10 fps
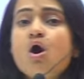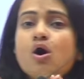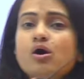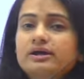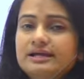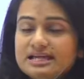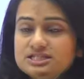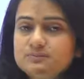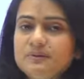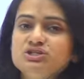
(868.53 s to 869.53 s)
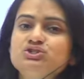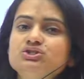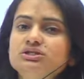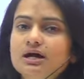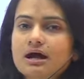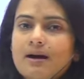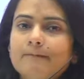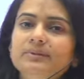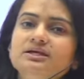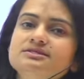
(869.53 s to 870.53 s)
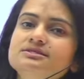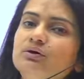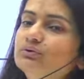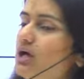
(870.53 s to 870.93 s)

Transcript: और एक्सपेंशन का काम भी किसका होता है